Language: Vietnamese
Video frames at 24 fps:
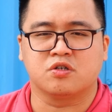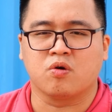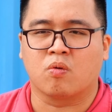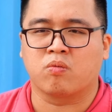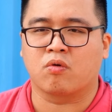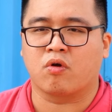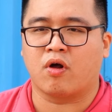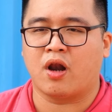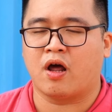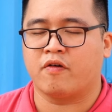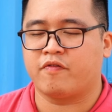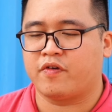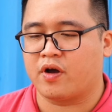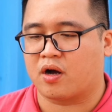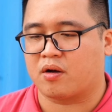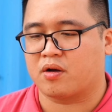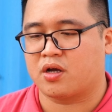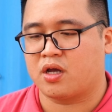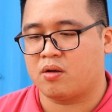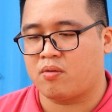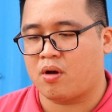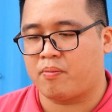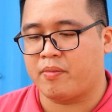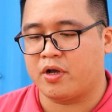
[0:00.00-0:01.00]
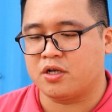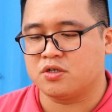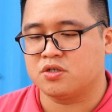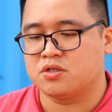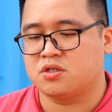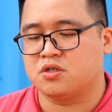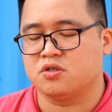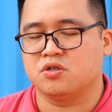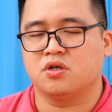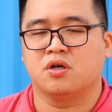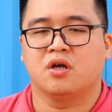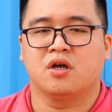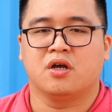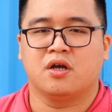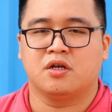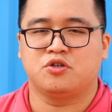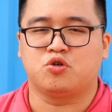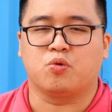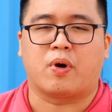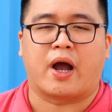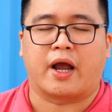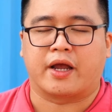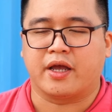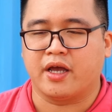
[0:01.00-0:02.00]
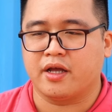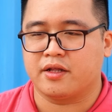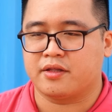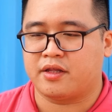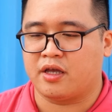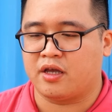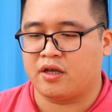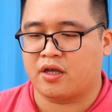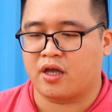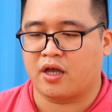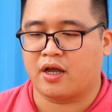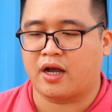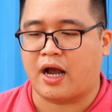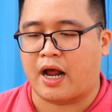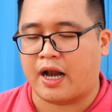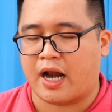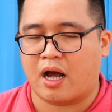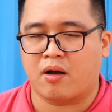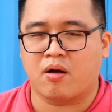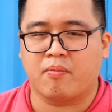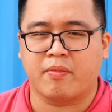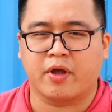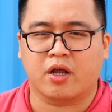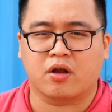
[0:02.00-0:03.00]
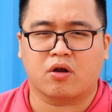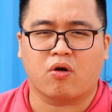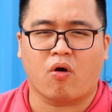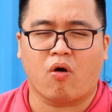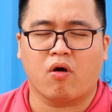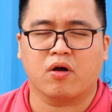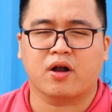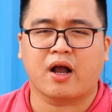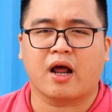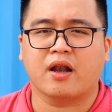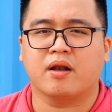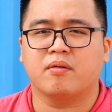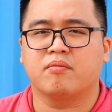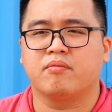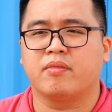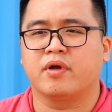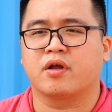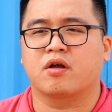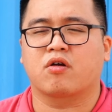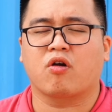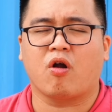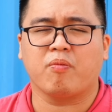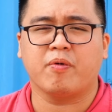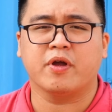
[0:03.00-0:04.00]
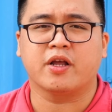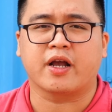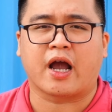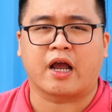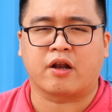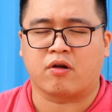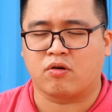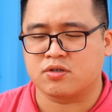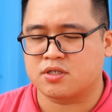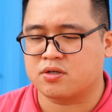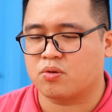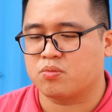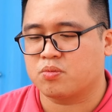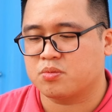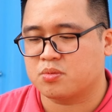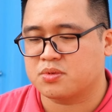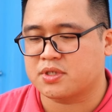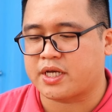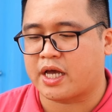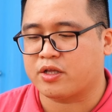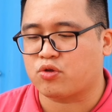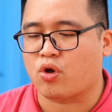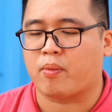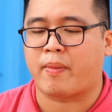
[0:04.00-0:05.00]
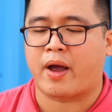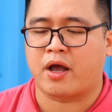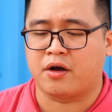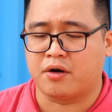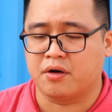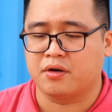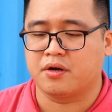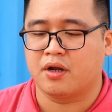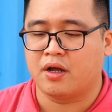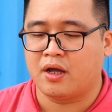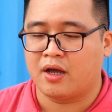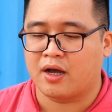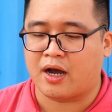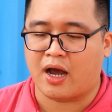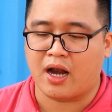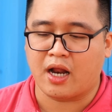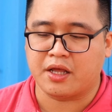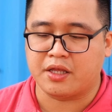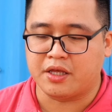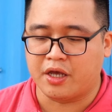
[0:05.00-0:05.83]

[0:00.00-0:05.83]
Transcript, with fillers: dùng, đó là việc khi mà mình chụp ảnh ấy, thì cái khả năng là mình co cắt, mình crop hình ảnh nó sẽ thoải mái hơn khá là